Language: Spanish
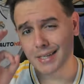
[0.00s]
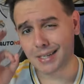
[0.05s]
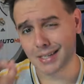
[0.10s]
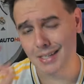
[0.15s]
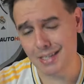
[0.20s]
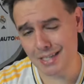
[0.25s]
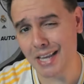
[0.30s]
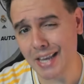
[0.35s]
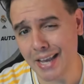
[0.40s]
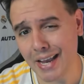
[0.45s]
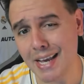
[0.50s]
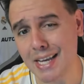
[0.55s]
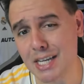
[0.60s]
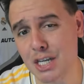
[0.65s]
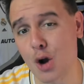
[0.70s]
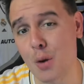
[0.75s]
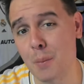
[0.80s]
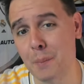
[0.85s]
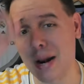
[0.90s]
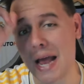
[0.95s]
Si queréis
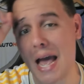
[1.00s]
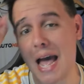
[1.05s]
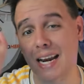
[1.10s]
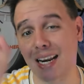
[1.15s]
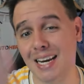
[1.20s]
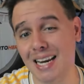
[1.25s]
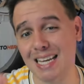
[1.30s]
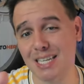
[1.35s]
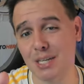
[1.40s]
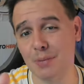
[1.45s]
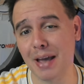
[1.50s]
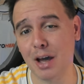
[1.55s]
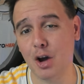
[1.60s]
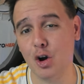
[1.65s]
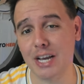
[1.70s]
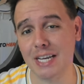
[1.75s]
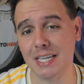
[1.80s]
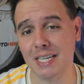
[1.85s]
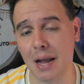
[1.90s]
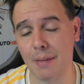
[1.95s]
comprar las
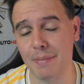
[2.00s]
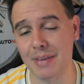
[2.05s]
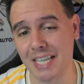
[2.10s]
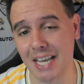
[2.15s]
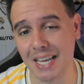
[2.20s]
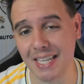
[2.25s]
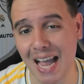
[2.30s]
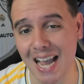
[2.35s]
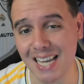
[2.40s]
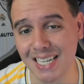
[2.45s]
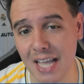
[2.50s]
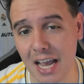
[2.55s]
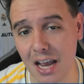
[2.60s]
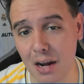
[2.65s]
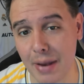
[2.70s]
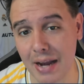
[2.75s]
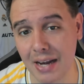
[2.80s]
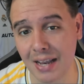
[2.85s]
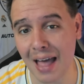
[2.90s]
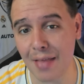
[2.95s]
mejores camisetas del
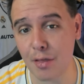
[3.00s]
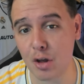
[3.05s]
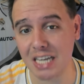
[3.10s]
mercado,